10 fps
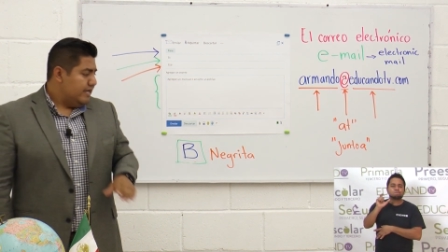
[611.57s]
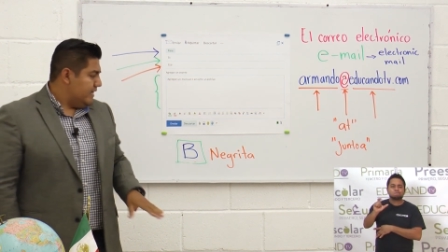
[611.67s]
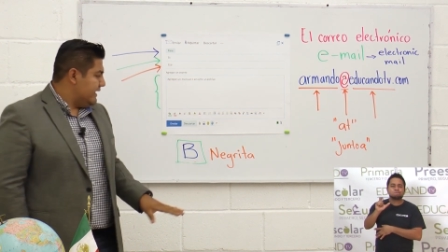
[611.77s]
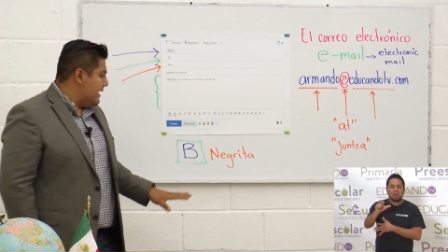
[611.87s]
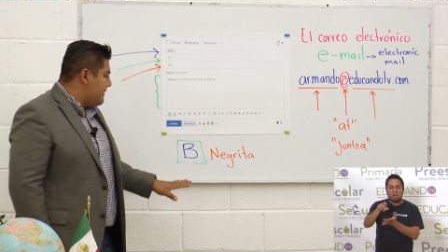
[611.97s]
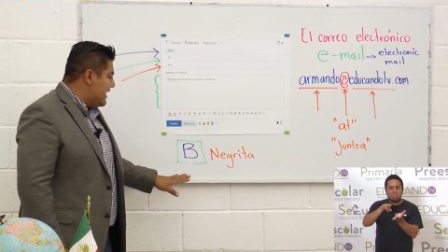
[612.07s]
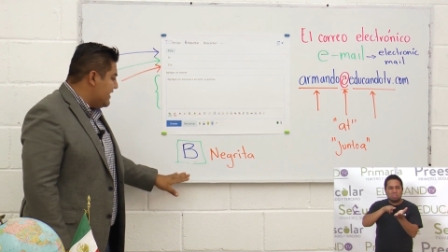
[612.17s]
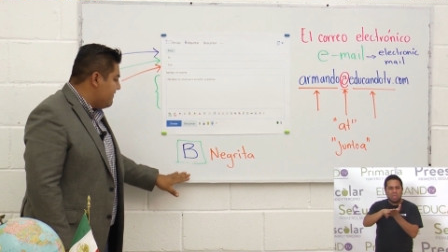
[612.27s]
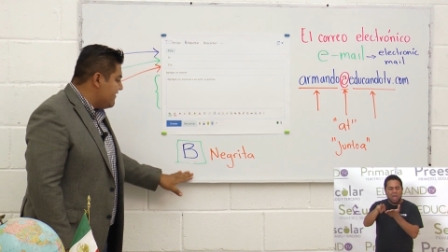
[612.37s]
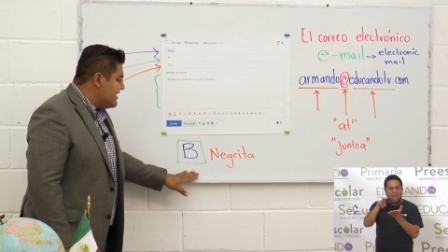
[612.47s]
Y que va a
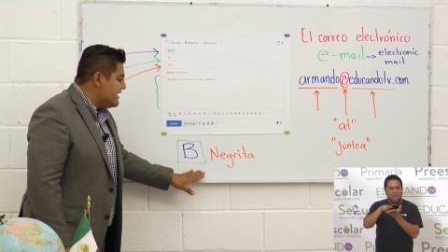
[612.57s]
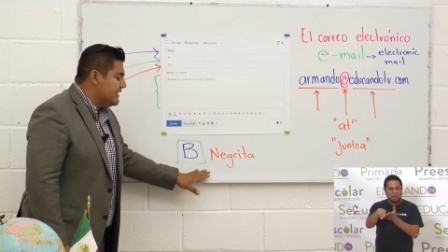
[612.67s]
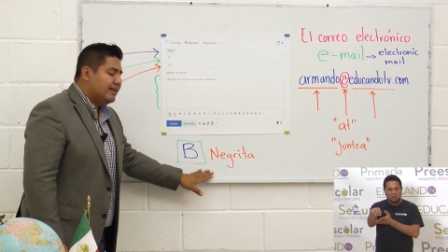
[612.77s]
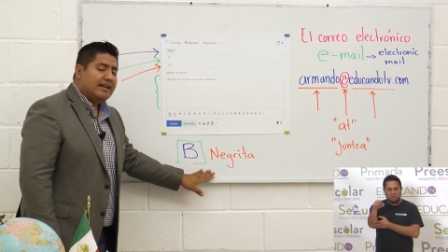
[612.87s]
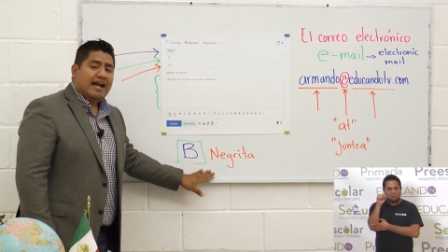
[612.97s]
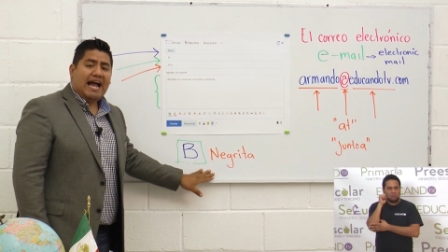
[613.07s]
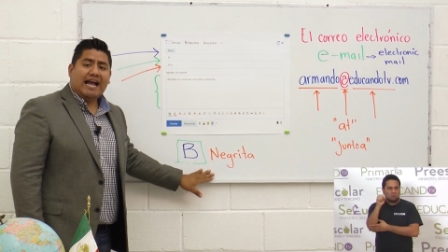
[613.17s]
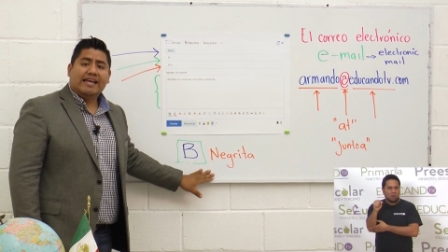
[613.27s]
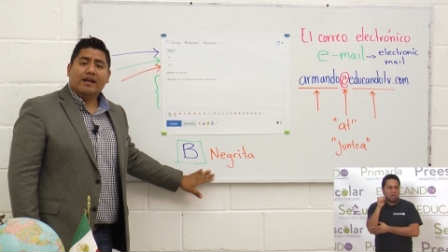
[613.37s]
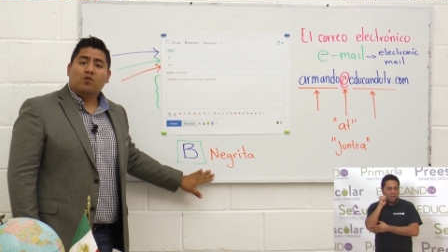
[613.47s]
definir
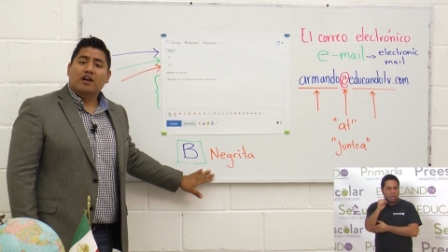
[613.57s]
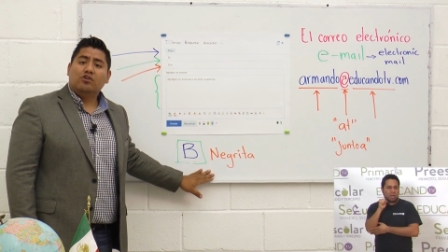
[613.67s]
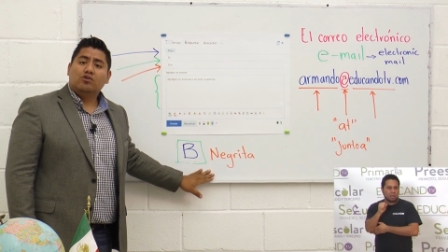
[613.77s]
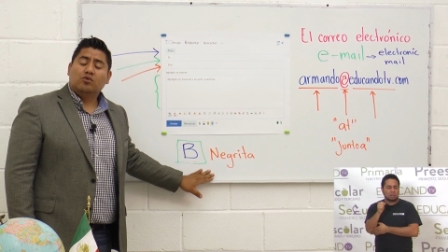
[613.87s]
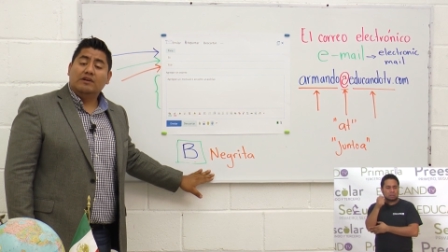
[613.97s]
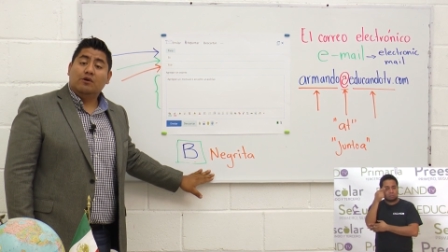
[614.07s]
a que cuando tú la